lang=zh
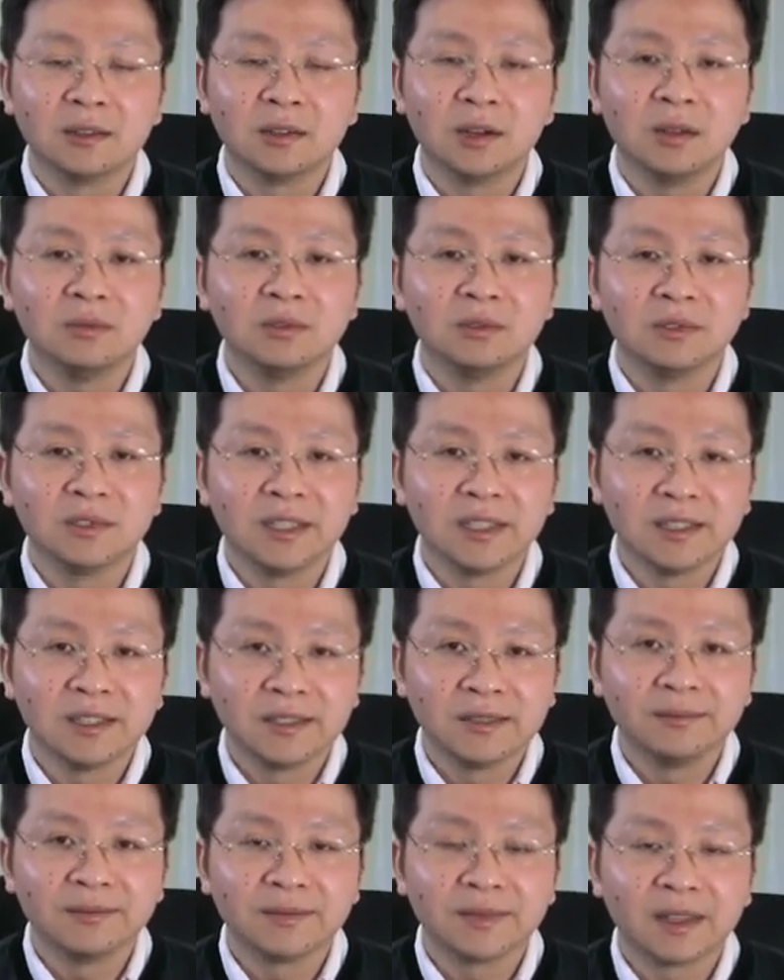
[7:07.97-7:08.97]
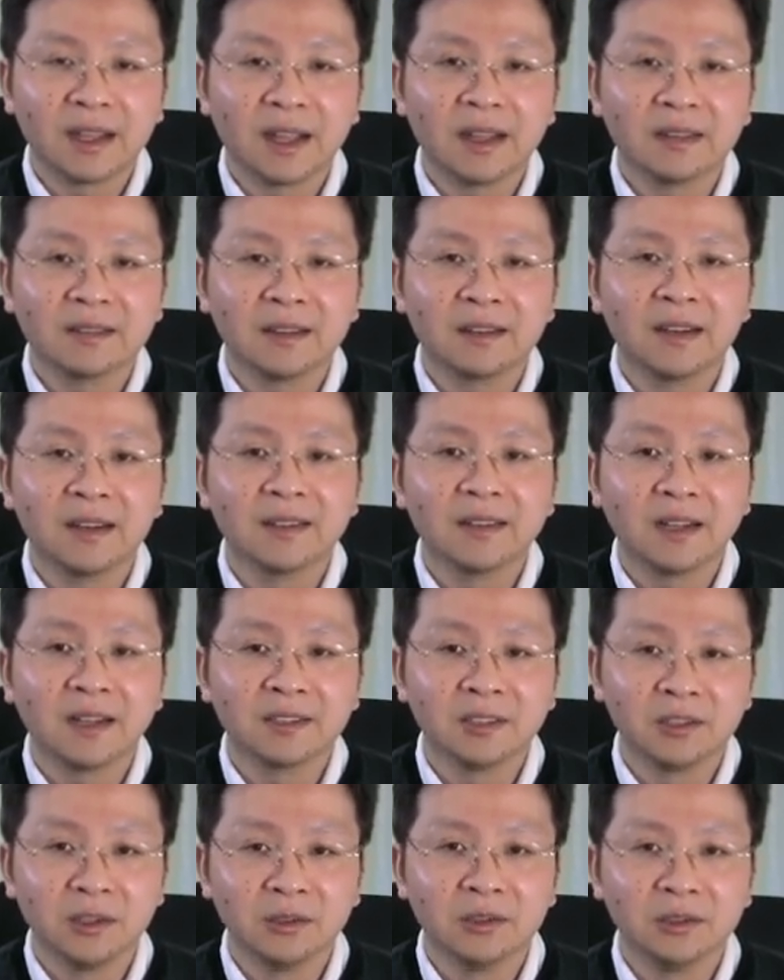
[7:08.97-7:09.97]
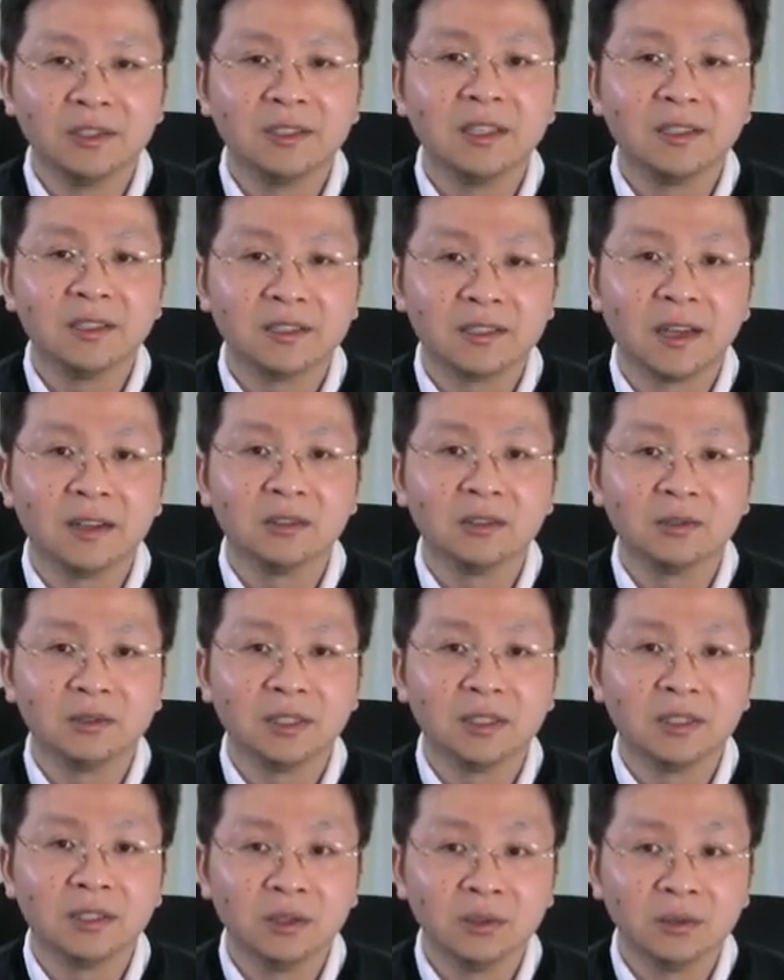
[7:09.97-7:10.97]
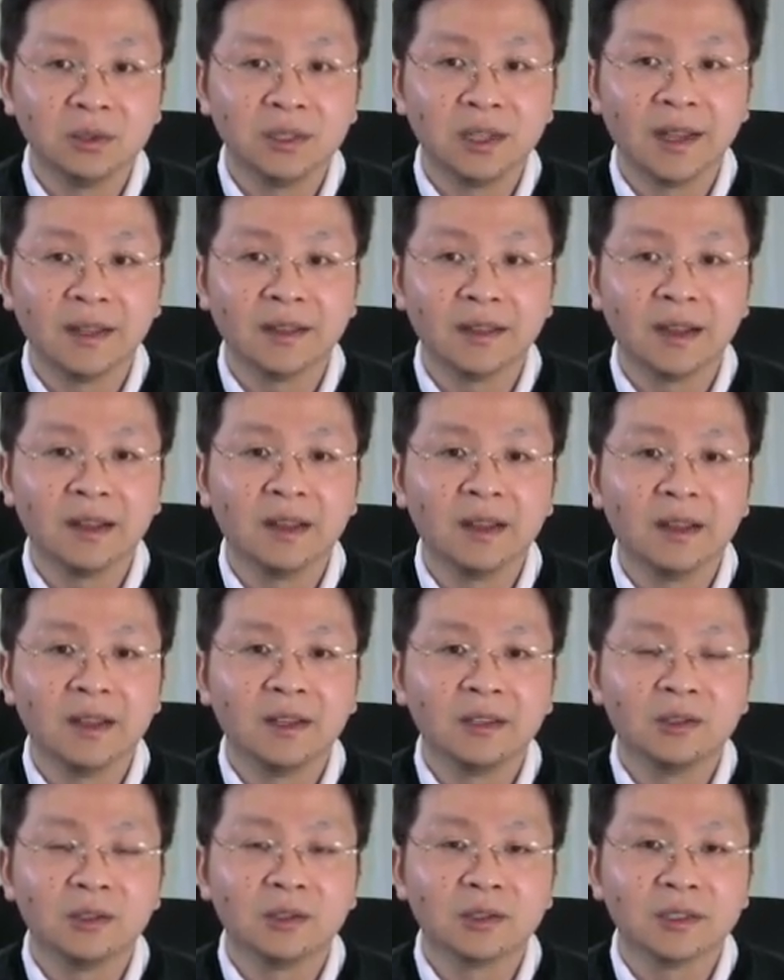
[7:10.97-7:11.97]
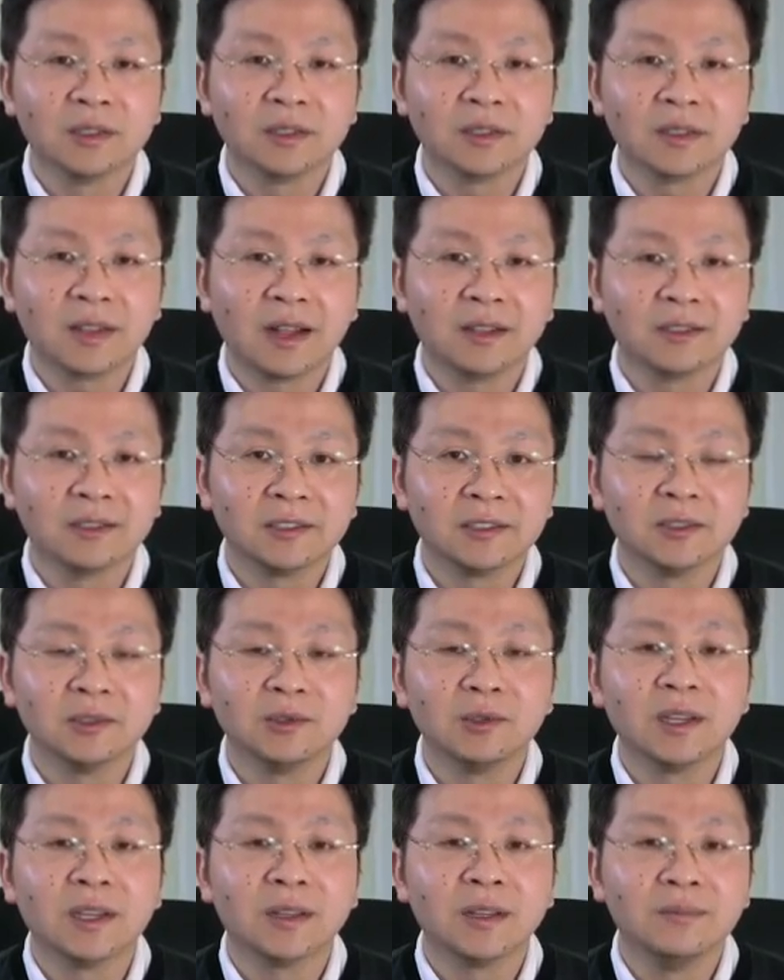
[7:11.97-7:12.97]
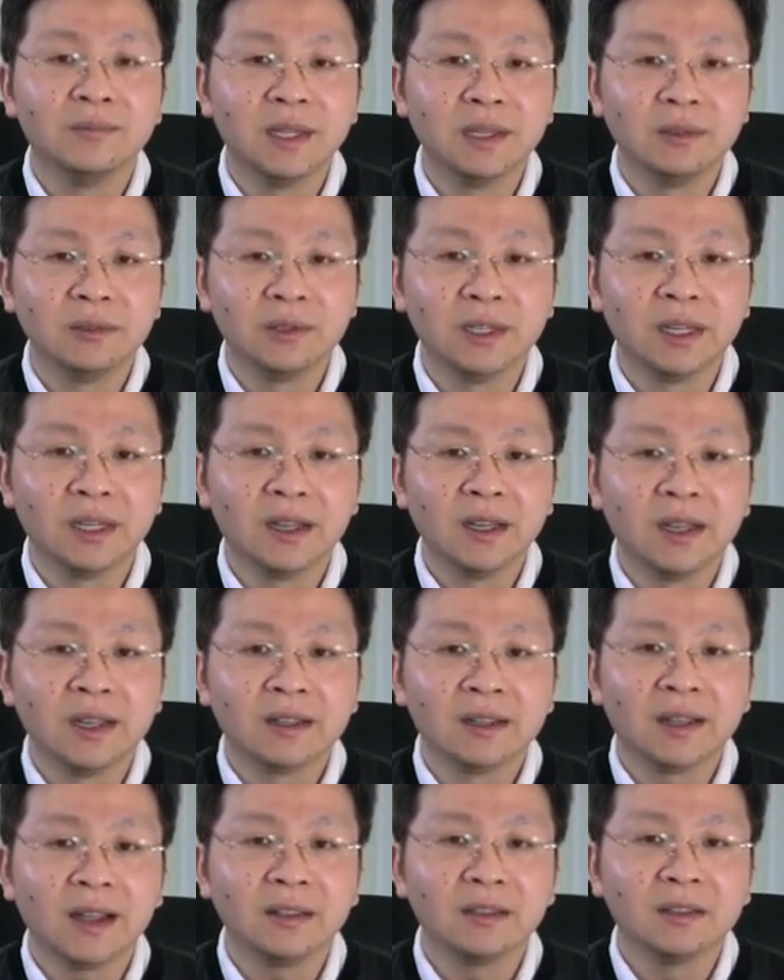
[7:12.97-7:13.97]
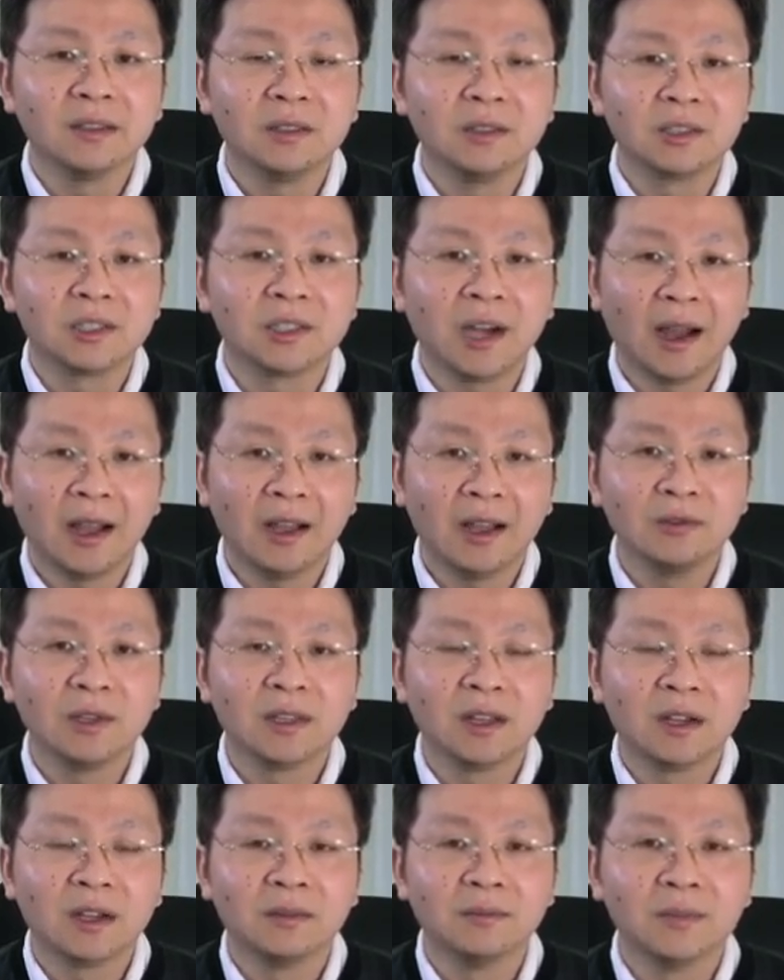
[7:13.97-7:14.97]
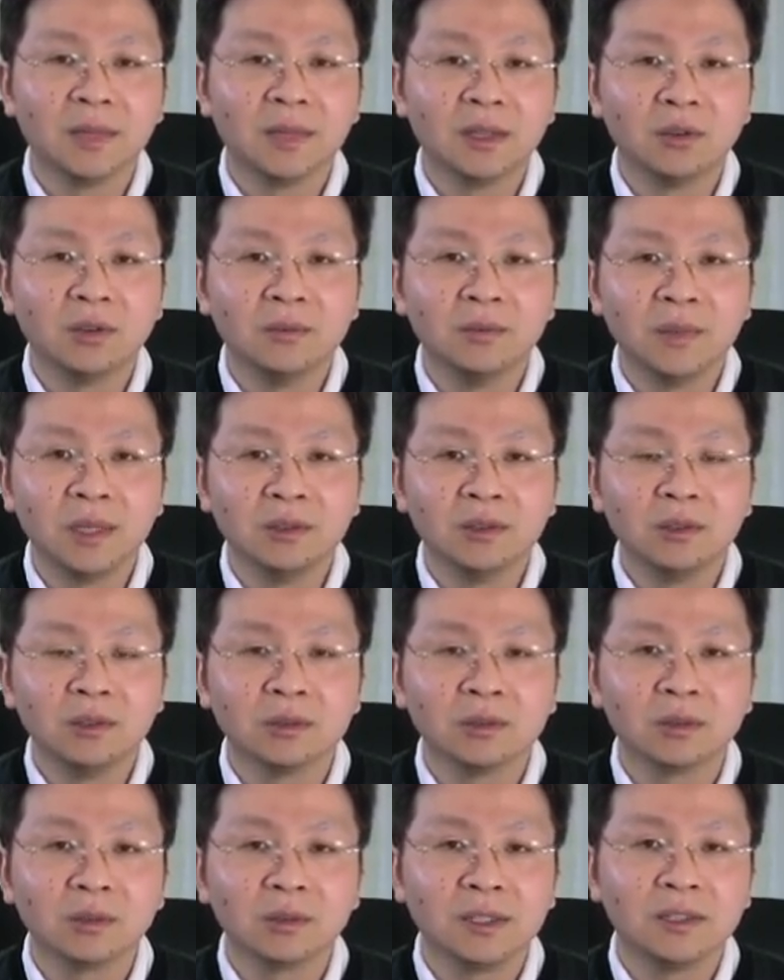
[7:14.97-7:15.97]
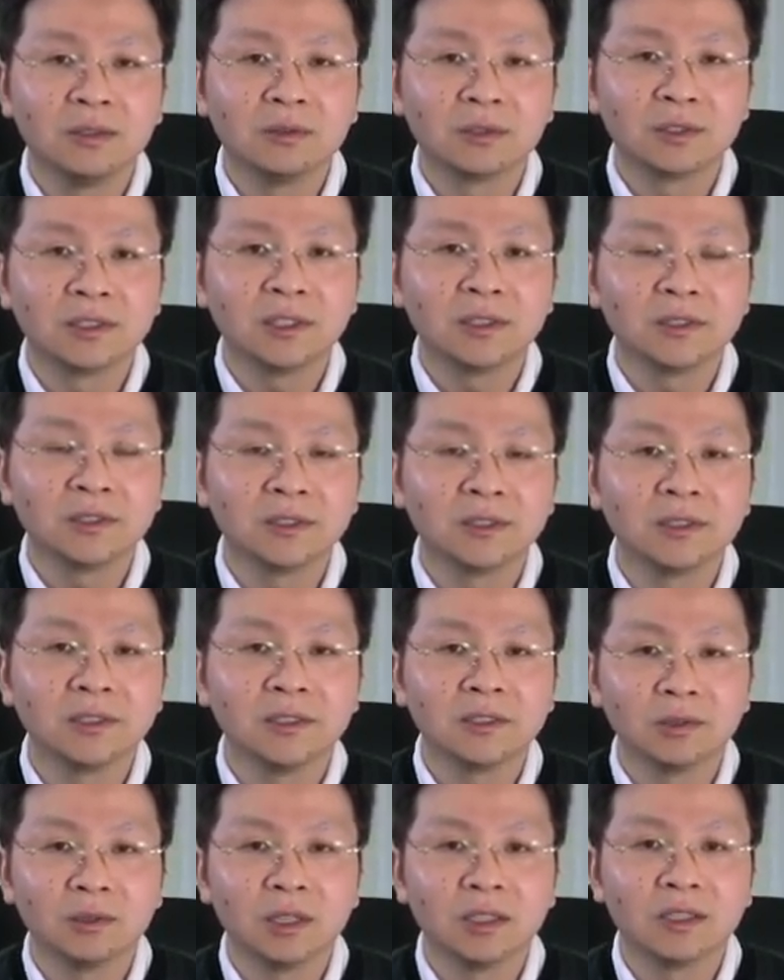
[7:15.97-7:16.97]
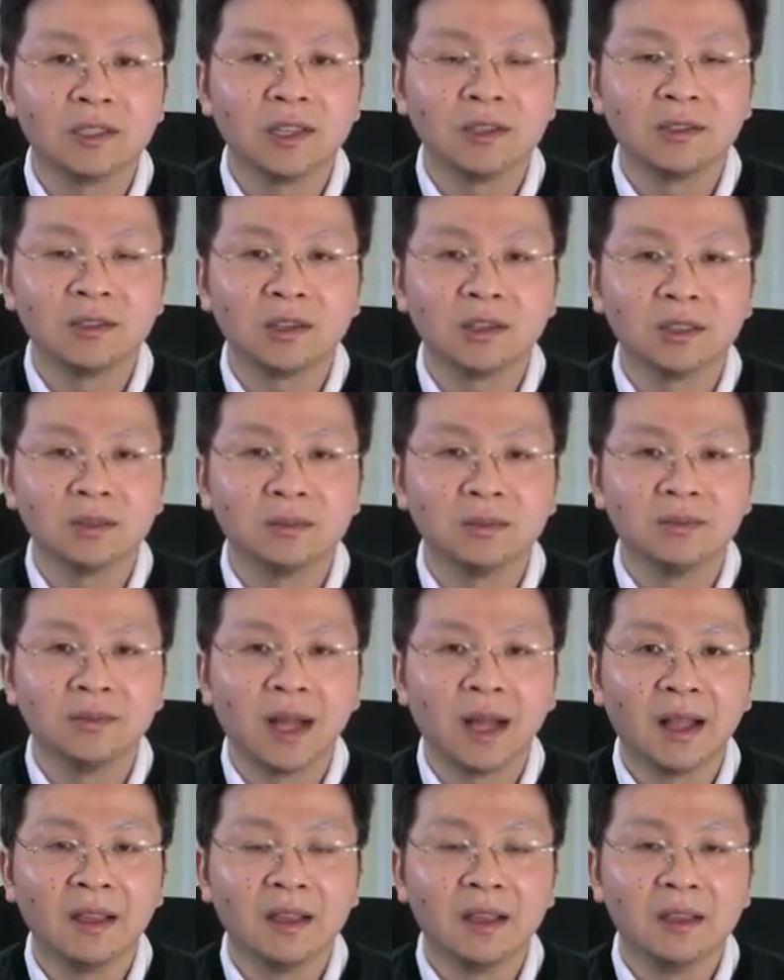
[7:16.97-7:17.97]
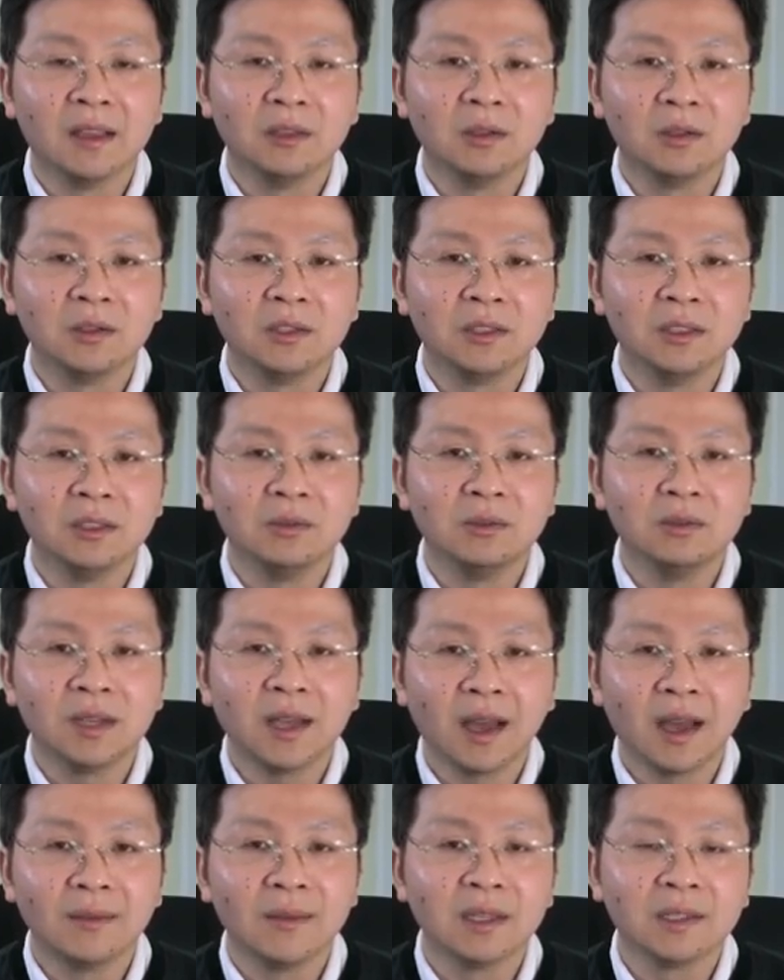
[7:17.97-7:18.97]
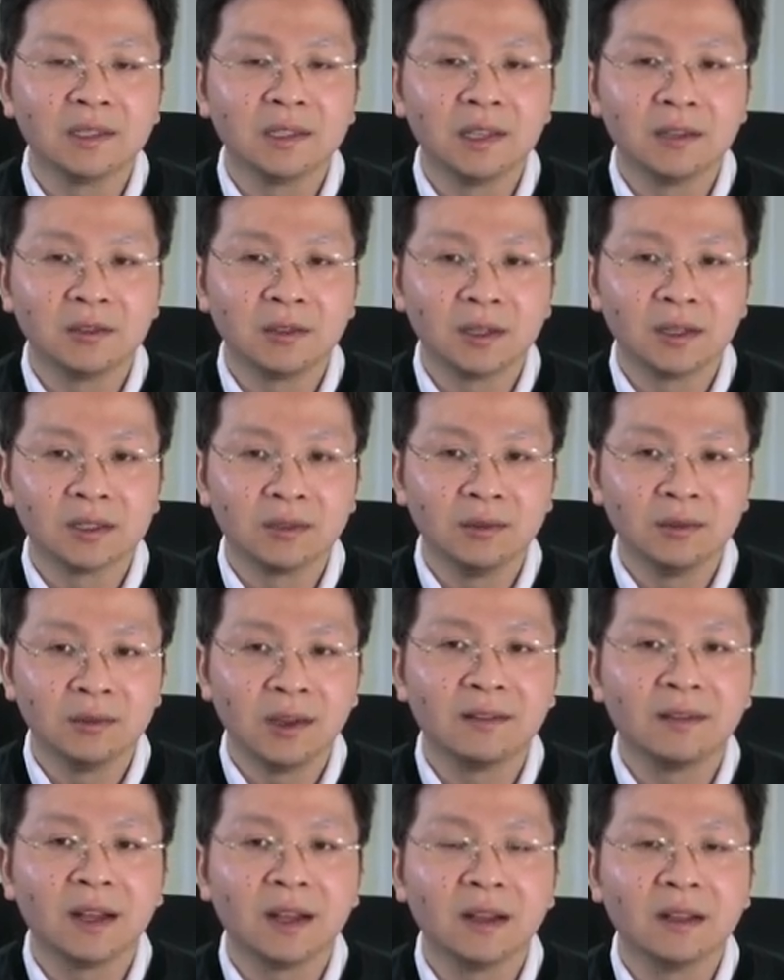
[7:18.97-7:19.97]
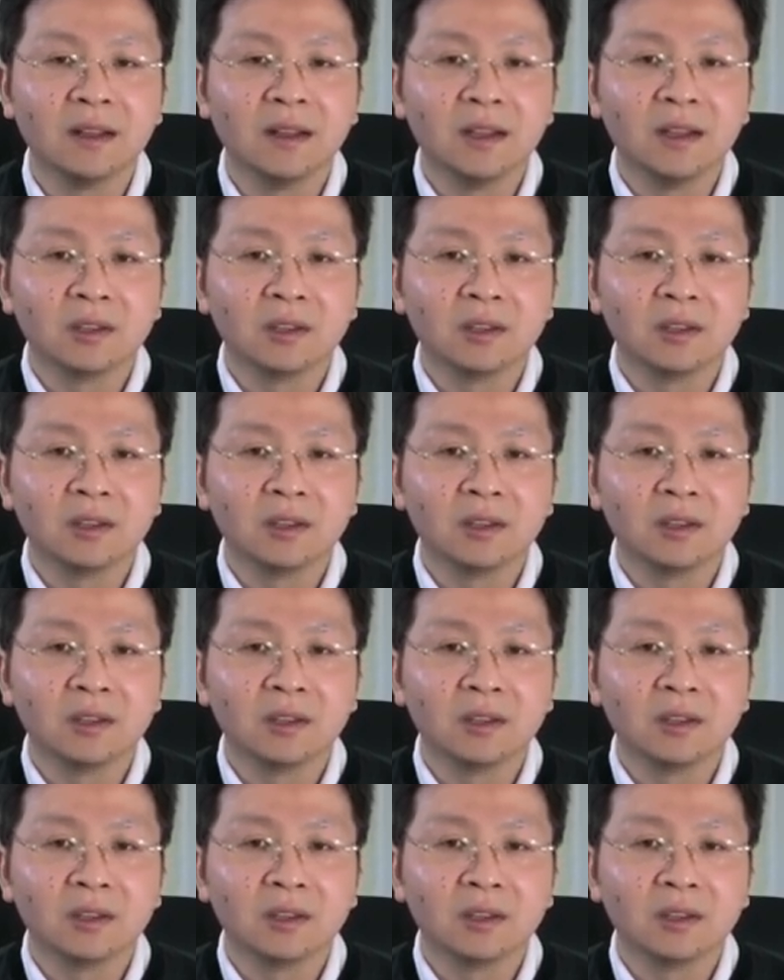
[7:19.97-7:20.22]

川普这个人，他当然他是有一些显著的优点的，就是他直觉很敏锐，他能够察觉到美国民众对这种政治正确现状的不满，有急于改变现状的愿望。